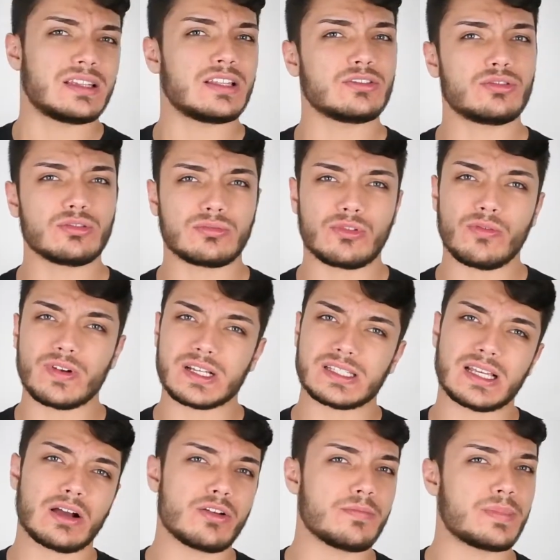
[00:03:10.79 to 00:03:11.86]
tentou
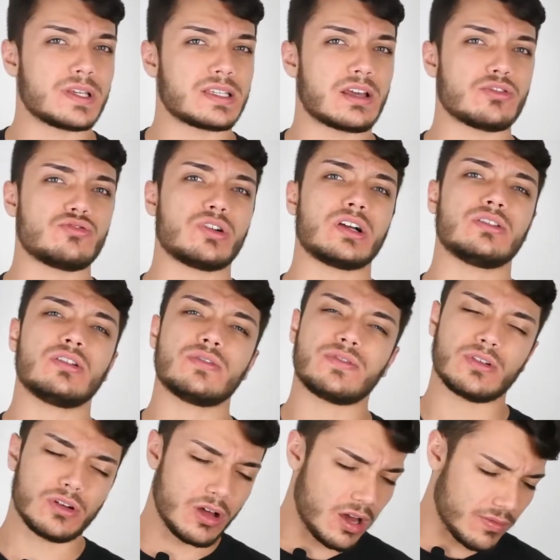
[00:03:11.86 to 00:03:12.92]
conversar com o empresário do jogador e falou: